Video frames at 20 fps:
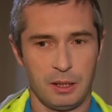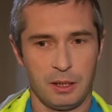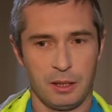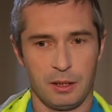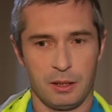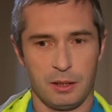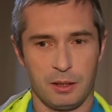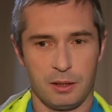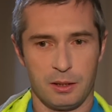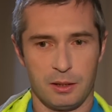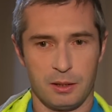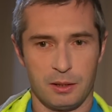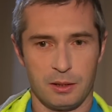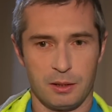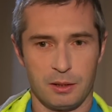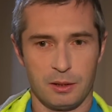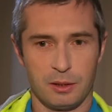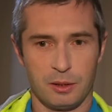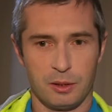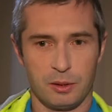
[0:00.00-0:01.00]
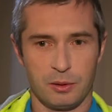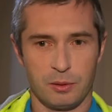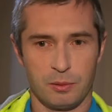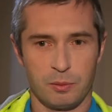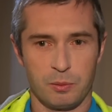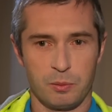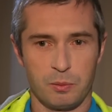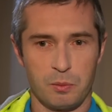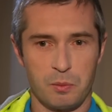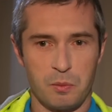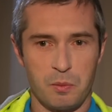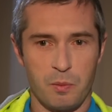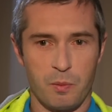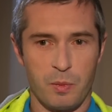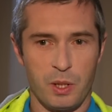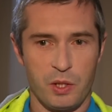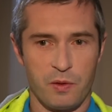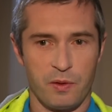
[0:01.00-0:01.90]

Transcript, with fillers: e, ma